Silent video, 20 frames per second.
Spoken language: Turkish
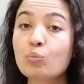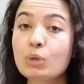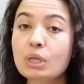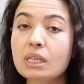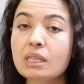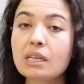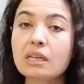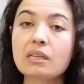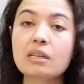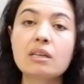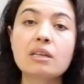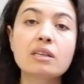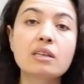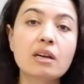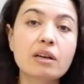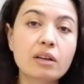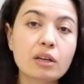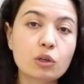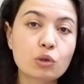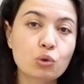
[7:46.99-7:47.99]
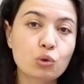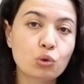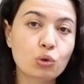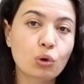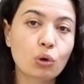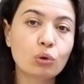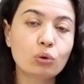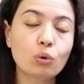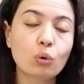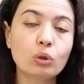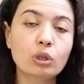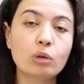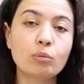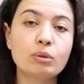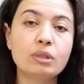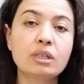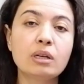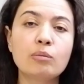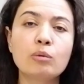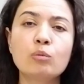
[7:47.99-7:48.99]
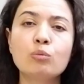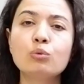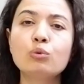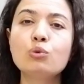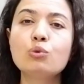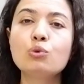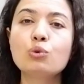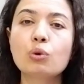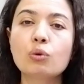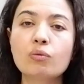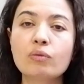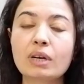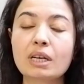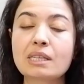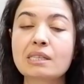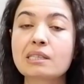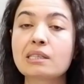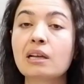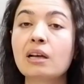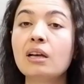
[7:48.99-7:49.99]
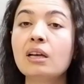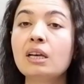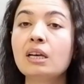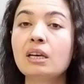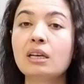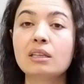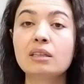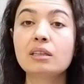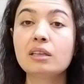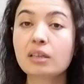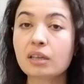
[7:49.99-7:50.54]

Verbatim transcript: birilerine yara açıyor olabilir ama bunu çok fazla e,